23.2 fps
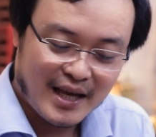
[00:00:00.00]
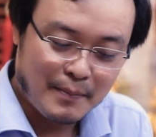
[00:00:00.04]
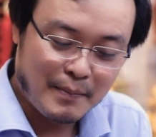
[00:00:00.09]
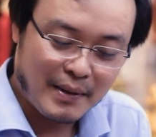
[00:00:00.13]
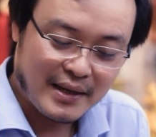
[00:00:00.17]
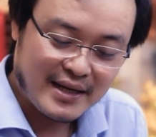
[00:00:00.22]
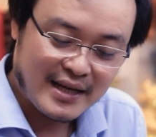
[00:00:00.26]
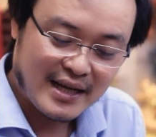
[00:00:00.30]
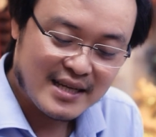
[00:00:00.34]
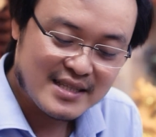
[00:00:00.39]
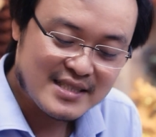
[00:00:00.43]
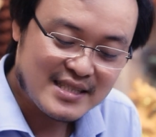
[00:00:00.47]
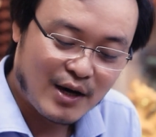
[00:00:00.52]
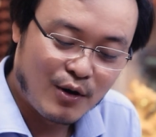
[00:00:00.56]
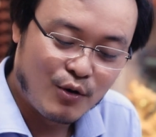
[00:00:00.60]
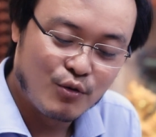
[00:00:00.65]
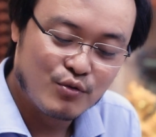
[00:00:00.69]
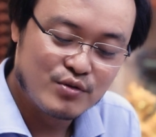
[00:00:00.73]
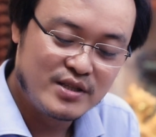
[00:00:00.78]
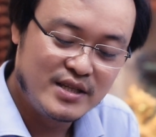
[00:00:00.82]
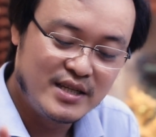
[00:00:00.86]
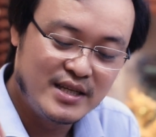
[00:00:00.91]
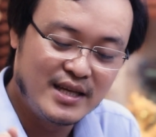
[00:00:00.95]
Cái mặt đằng
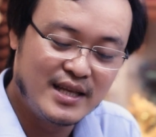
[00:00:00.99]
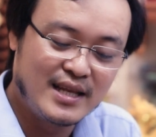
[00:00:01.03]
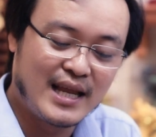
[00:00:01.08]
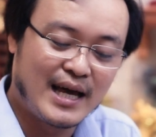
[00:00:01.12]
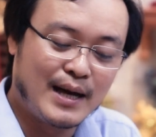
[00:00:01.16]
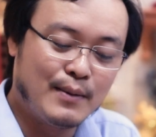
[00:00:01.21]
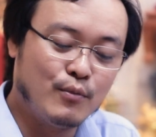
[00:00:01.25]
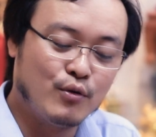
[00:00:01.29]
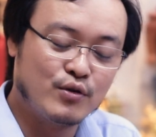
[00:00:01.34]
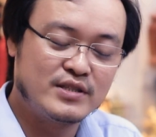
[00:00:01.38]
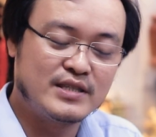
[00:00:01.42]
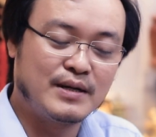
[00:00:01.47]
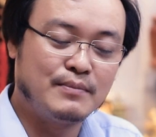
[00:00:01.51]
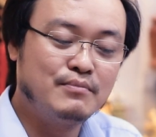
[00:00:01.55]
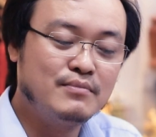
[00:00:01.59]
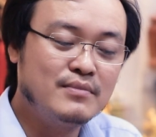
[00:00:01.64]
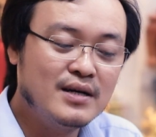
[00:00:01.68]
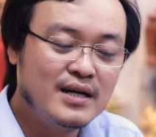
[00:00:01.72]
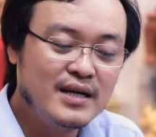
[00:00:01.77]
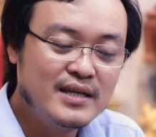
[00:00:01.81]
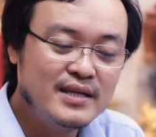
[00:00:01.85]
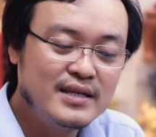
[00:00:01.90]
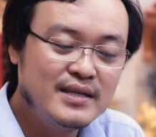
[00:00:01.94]
sau thì là
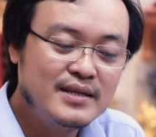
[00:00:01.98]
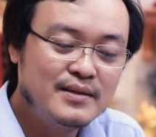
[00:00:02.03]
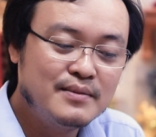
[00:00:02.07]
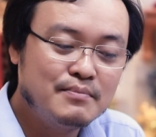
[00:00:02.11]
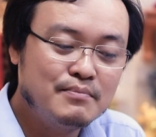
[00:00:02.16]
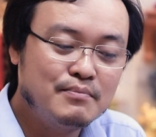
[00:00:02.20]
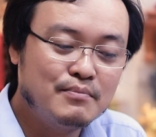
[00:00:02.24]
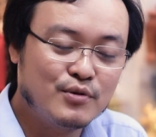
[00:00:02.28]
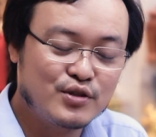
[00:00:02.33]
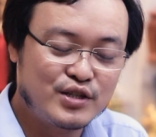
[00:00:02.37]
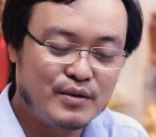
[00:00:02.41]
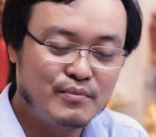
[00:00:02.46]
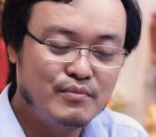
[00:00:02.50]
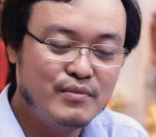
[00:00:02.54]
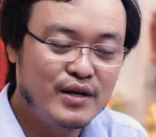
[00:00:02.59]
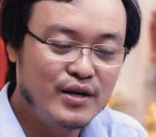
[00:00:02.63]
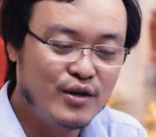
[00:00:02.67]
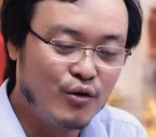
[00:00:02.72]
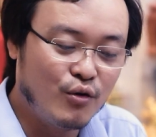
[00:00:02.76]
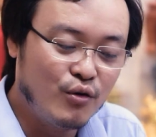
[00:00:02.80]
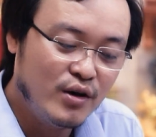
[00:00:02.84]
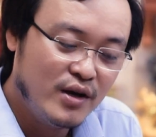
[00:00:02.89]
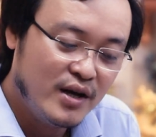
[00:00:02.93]

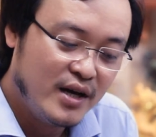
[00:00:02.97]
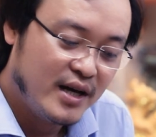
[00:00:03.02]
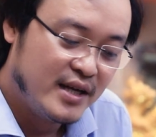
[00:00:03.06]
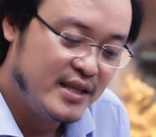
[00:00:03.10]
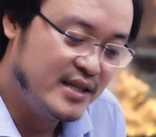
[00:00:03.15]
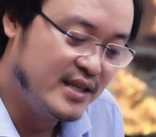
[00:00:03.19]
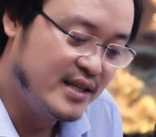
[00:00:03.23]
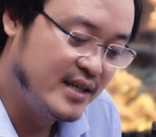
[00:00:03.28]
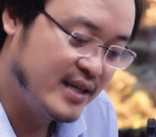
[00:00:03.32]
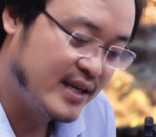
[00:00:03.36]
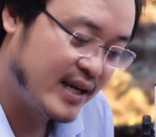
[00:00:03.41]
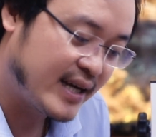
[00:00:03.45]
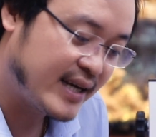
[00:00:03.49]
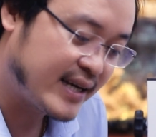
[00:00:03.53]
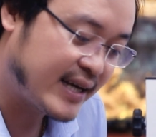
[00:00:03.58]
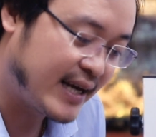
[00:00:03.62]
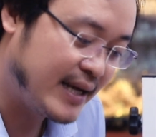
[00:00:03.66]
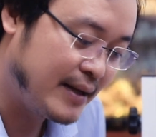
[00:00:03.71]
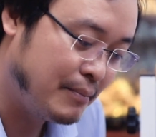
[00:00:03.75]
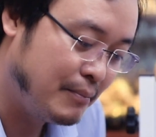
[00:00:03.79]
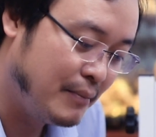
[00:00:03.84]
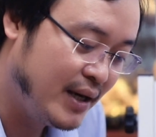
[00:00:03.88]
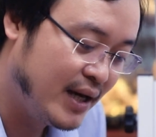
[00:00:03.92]
110 độ, nhưng cái
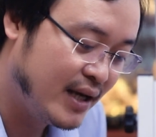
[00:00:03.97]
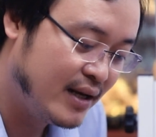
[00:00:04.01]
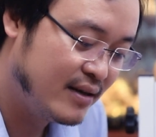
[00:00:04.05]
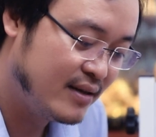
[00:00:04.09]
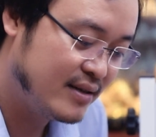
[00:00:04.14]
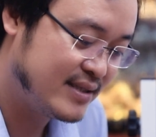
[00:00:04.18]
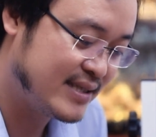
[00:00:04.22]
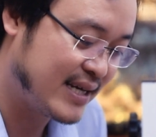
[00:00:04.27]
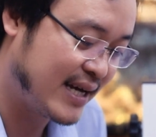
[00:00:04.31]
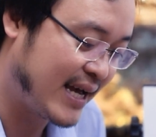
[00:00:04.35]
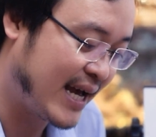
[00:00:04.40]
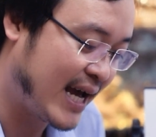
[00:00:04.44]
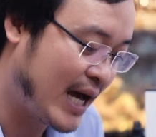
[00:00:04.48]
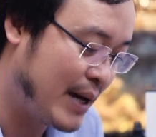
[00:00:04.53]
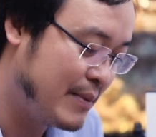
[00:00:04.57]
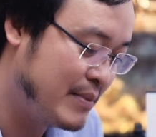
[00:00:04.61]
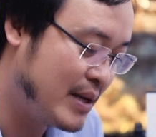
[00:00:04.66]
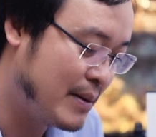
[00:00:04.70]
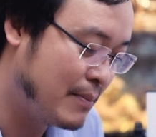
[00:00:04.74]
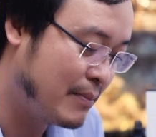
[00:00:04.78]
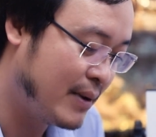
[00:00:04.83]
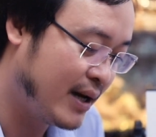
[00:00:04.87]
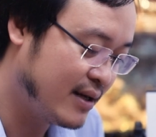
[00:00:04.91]
cạnh biên dài
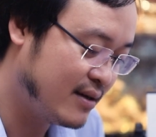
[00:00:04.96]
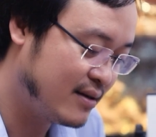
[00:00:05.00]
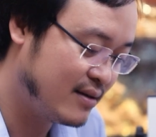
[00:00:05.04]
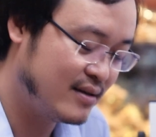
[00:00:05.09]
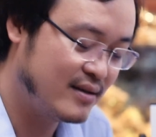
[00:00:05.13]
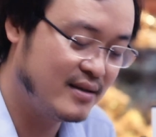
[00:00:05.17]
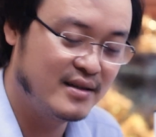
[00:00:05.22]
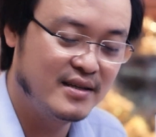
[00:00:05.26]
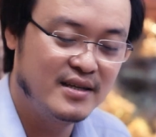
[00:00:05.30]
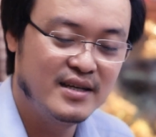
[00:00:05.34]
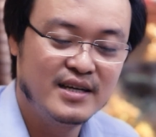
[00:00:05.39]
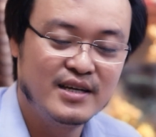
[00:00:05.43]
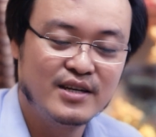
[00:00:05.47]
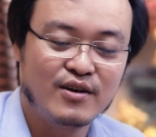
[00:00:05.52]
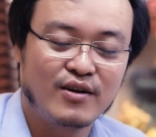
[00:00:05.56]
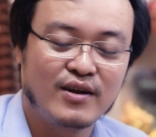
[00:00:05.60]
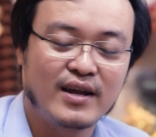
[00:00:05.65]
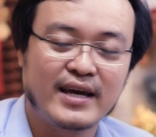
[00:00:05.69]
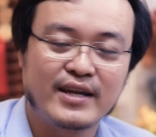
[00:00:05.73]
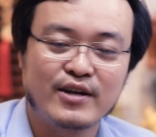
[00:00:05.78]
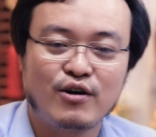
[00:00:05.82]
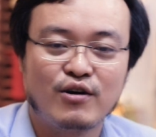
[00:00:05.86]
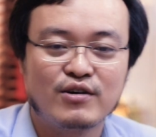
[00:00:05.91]
25 m thì nó
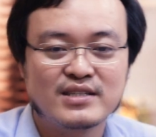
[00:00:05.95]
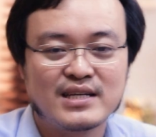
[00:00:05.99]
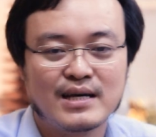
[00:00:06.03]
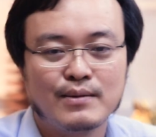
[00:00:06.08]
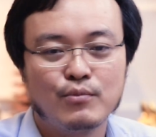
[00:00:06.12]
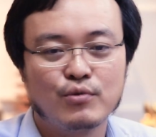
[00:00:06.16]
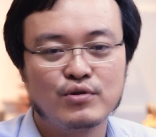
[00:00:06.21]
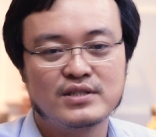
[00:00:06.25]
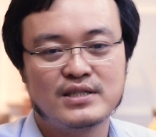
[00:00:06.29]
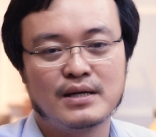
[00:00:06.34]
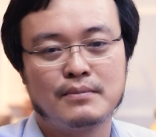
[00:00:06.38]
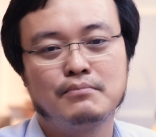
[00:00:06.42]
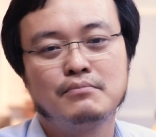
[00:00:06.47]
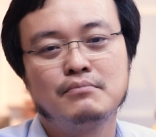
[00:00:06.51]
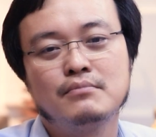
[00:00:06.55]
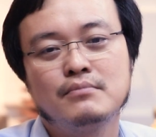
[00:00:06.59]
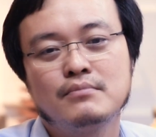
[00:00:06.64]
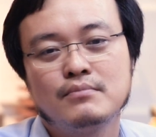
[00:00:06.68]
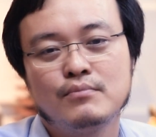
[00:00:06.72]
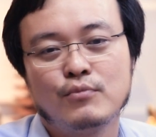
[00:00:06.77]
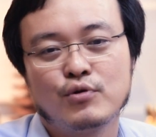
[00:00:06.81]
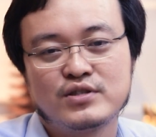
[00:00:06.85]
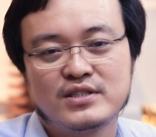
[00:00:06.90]
lại đo ra
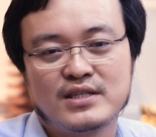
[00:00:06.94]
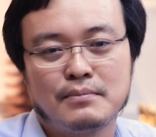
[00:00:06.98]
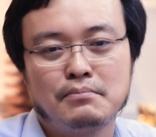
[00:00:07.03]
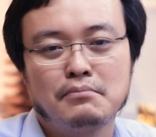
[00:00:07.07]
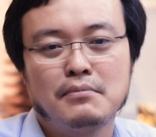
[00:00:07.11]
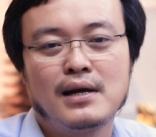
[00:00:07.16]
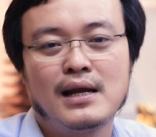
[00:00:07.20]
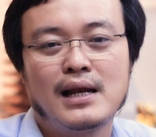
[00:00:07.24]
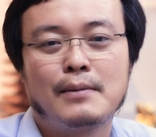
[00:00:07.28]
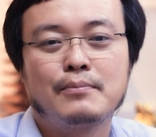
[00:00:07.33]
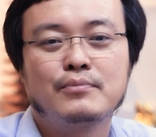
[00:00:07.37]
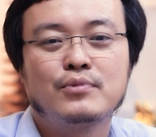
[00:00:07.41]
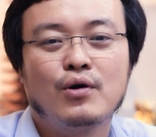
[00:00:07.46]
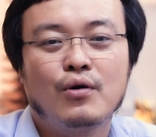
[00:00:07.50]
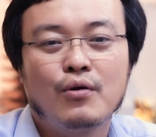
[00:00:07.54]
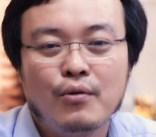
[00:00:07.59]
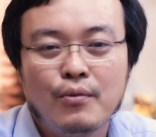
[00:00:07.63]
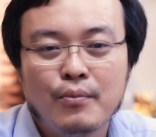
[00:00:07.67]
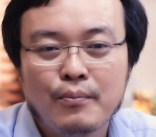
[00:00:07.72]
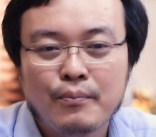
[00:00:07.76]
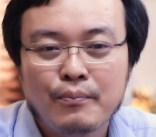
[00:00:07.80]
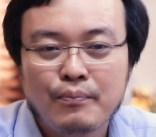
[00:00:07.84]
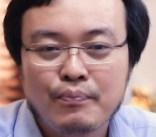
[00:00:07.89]
115 độ.